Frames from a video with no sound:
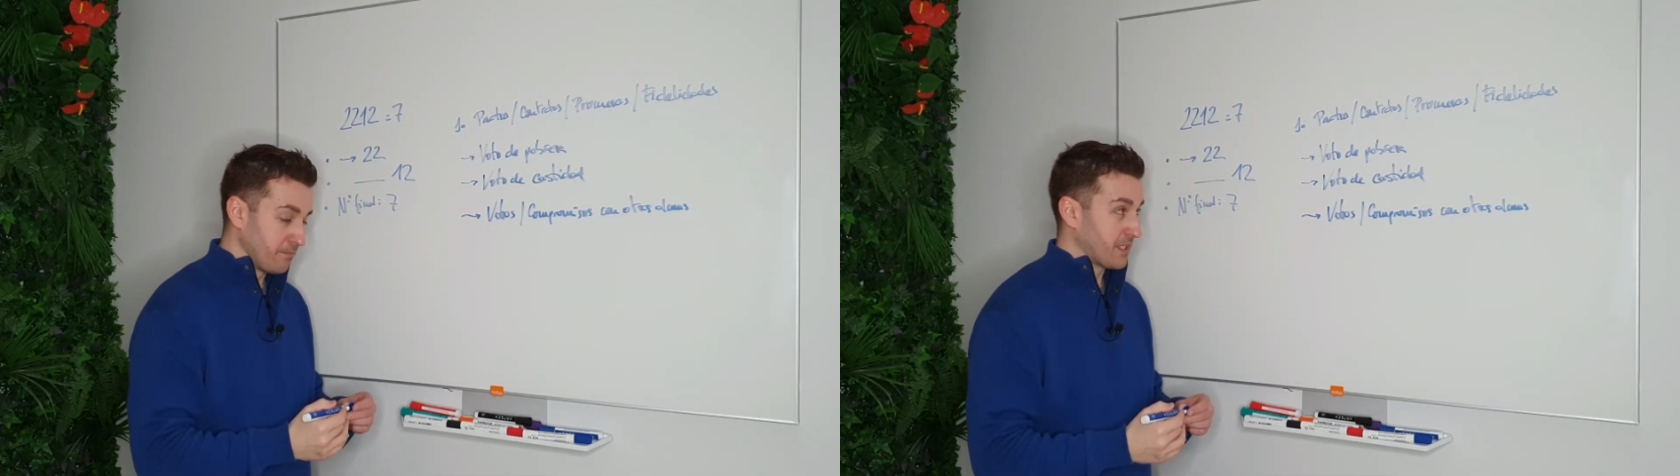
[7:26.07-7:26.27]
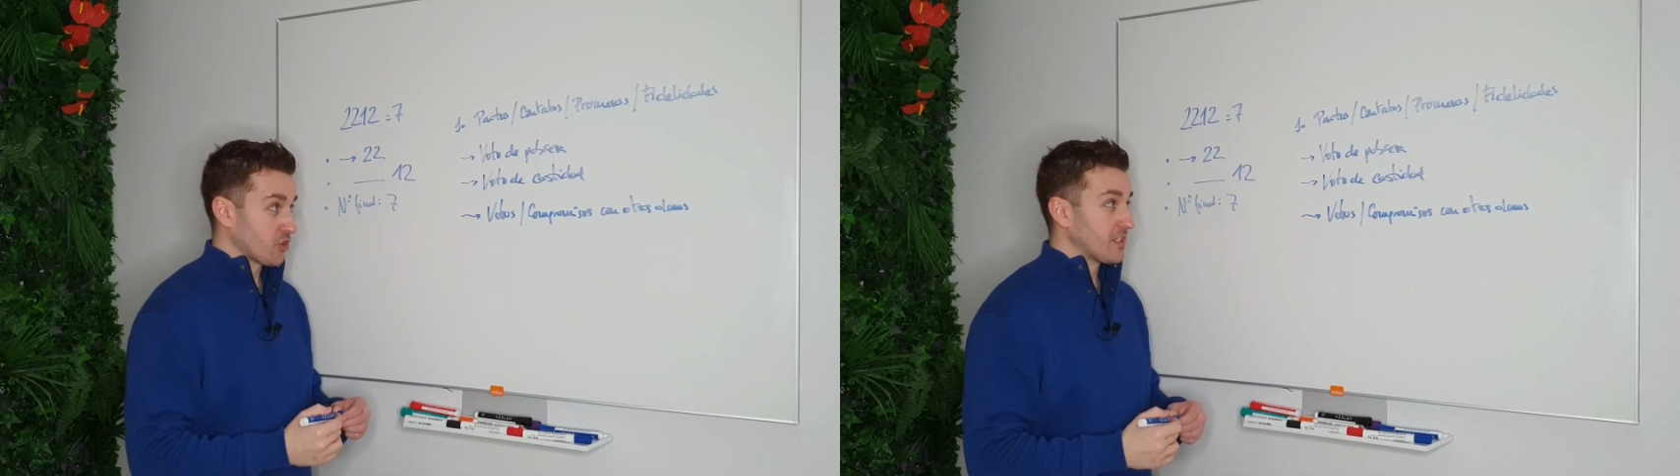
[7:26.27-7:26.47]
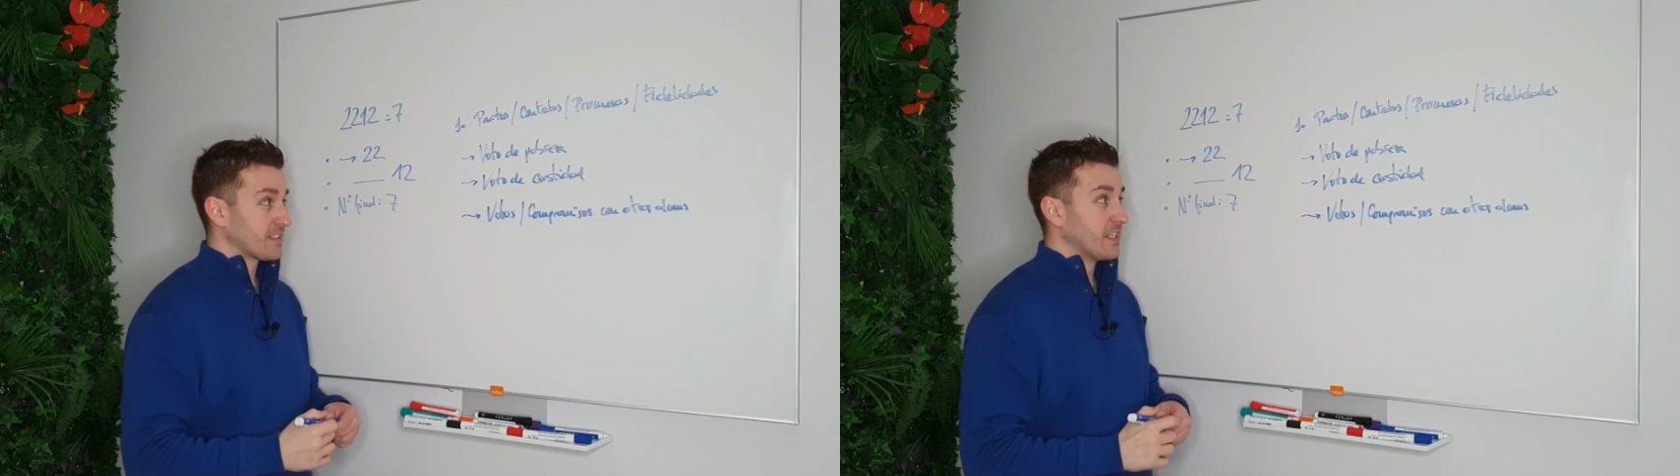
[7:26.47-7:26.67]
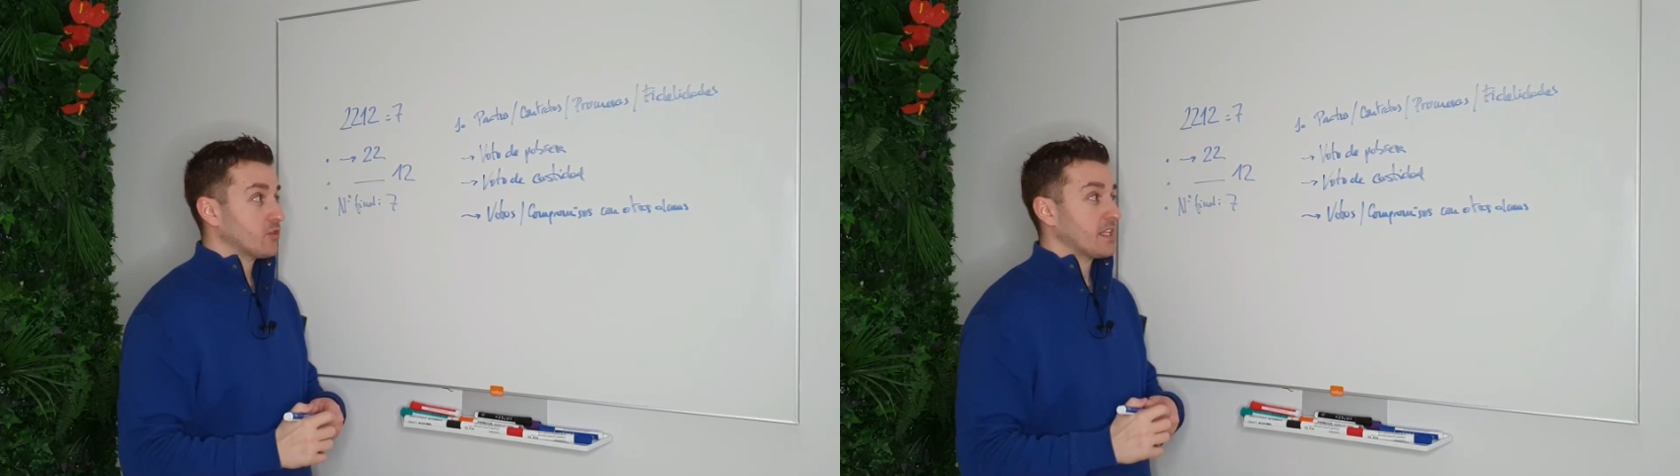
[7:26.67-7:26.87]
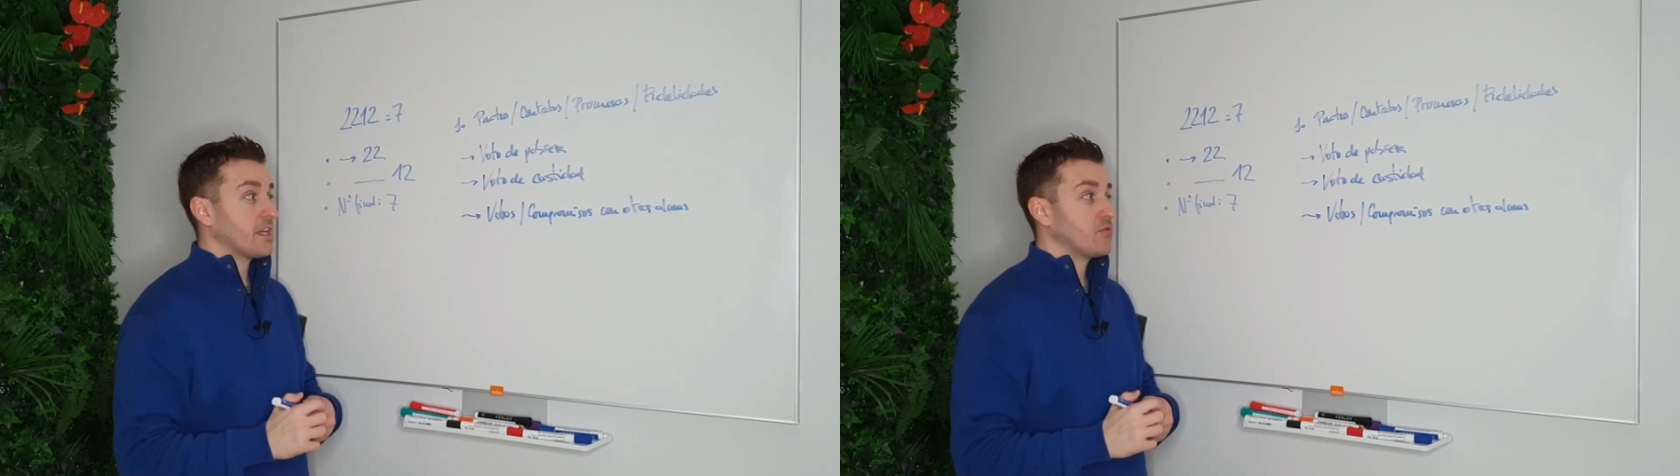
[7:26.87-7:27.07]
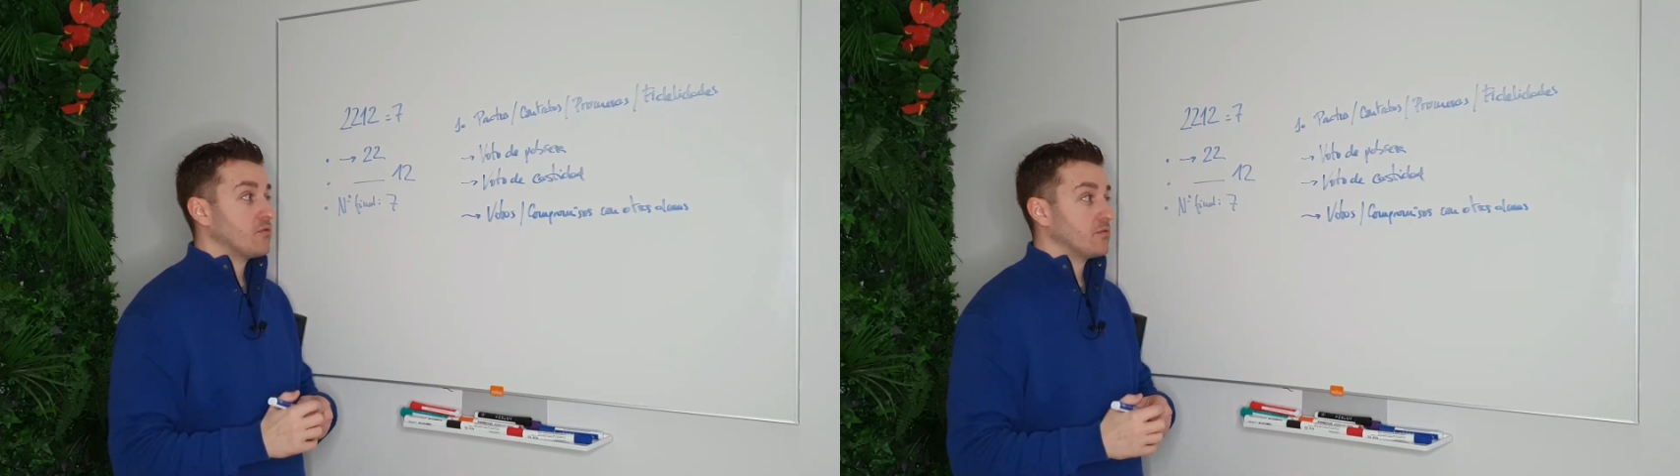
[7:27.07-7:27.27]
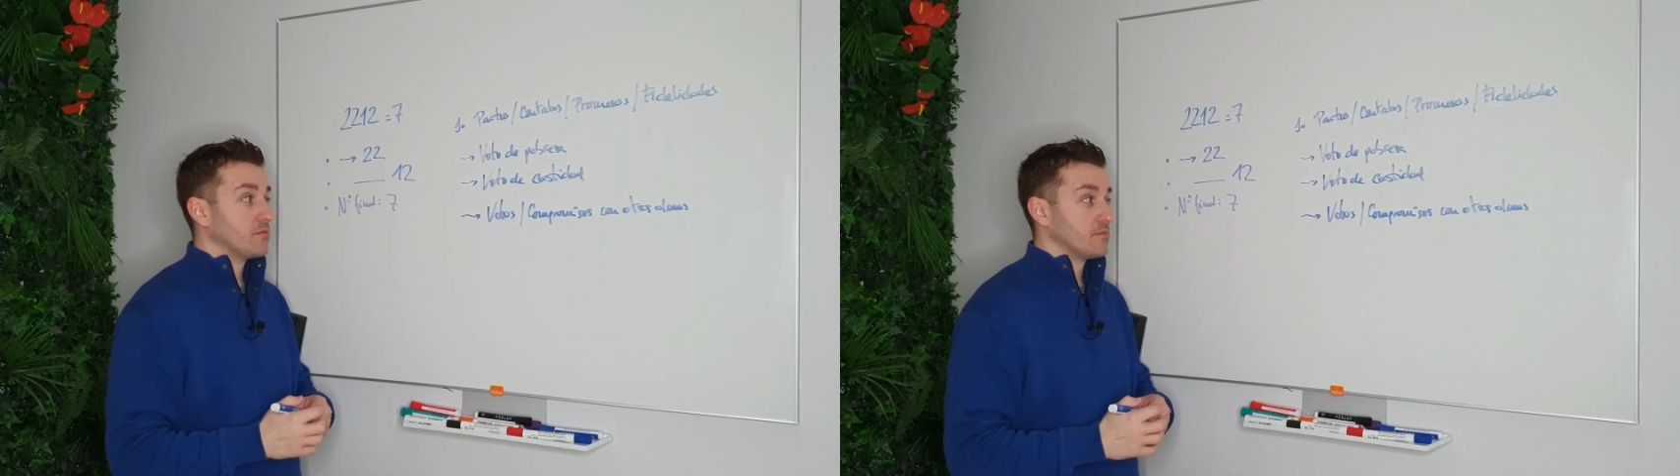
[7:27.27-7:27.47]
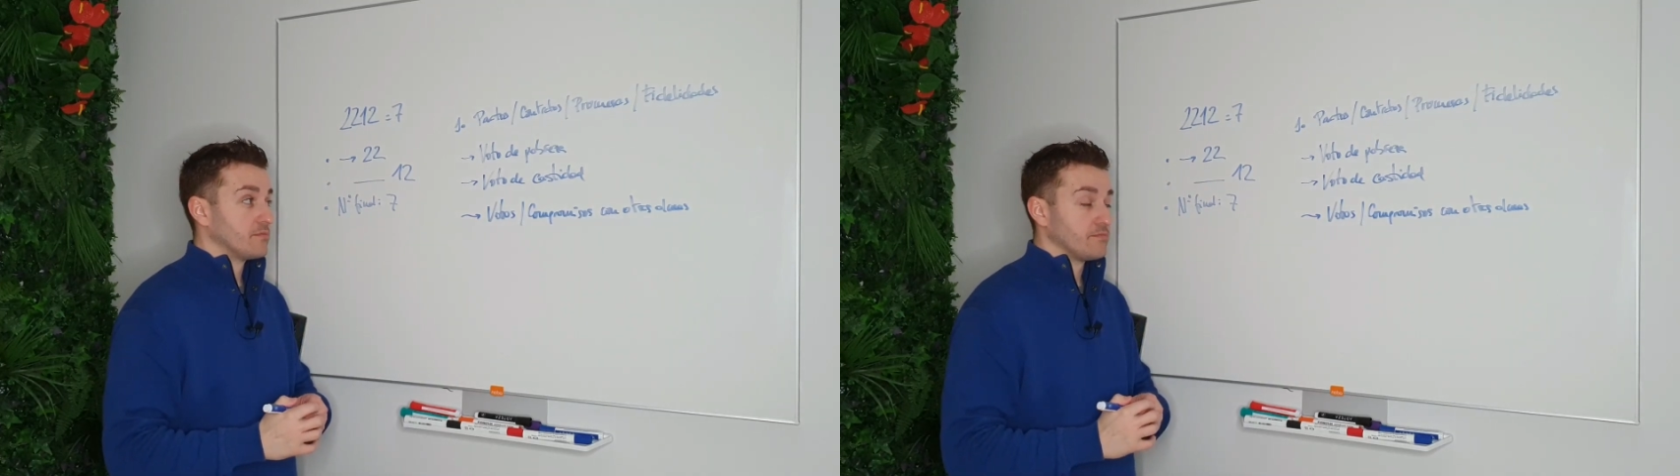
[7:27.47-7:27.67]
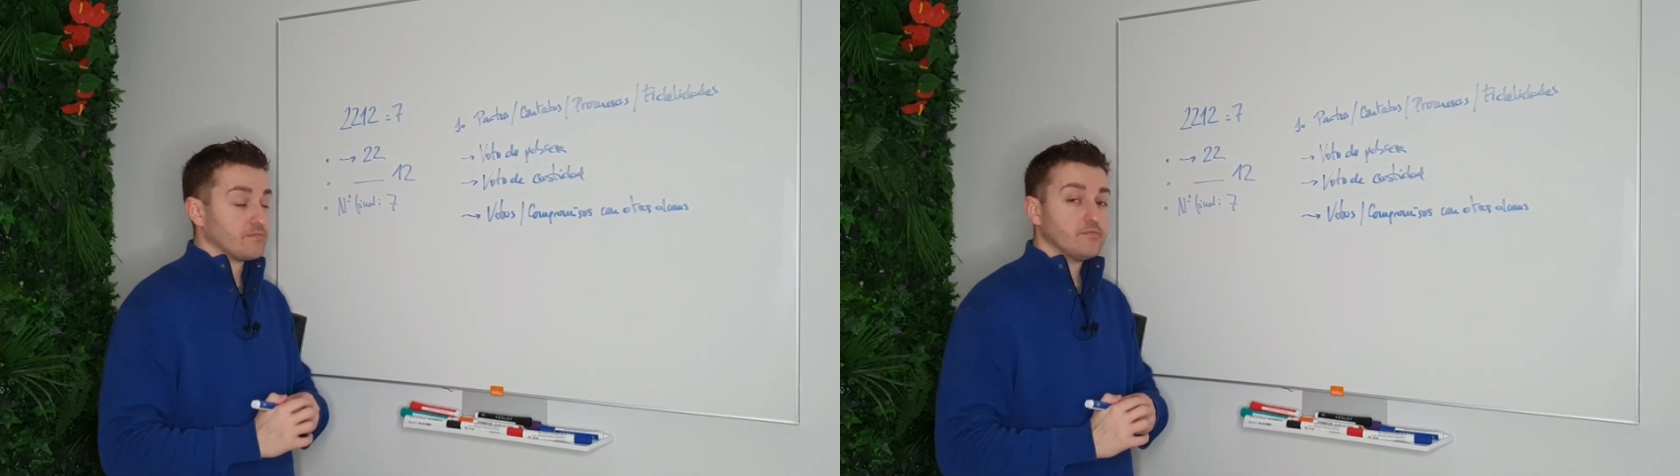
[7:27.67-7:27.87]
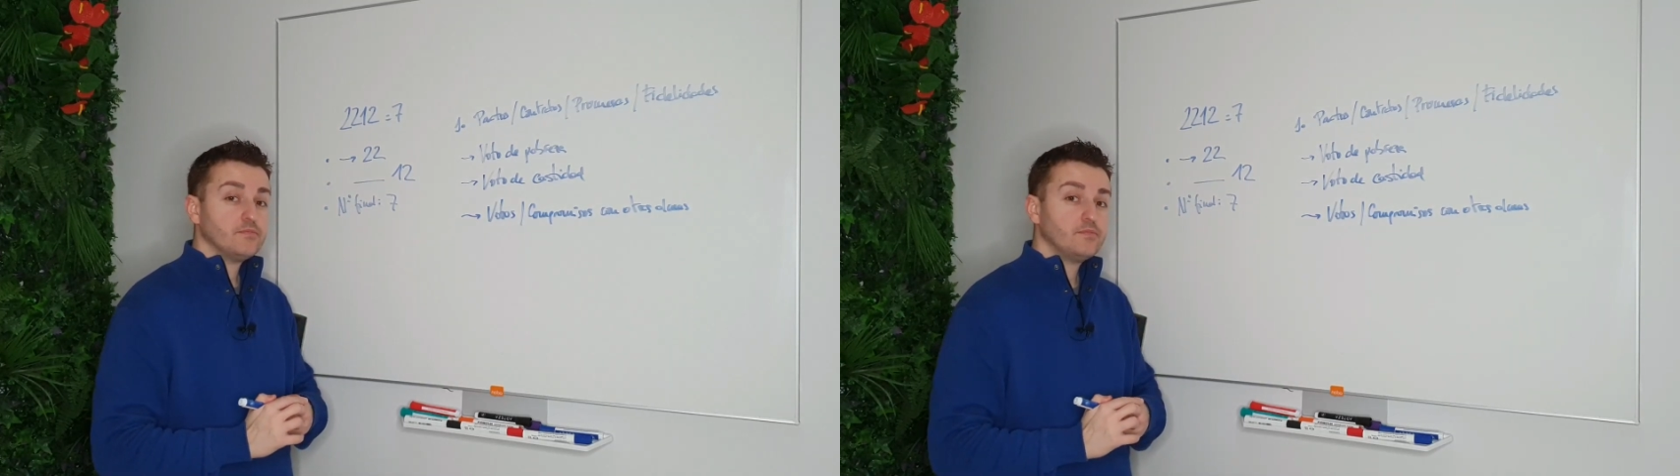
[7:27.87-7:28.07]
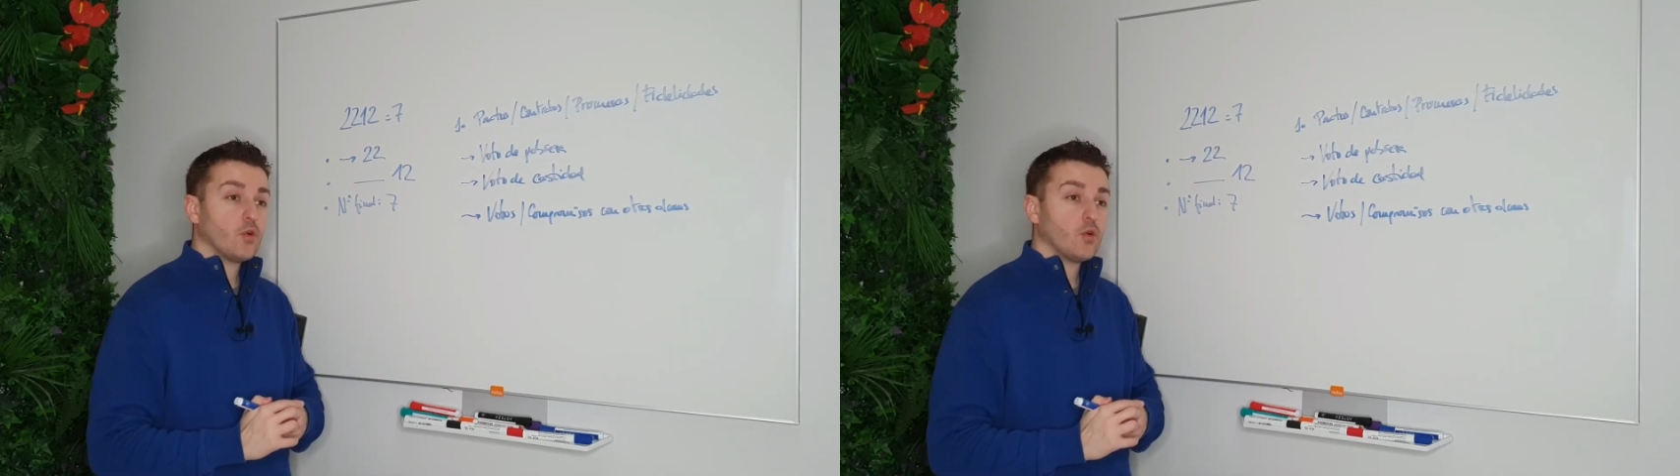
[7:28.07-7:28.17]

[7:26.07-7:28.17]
personas que no tienen un,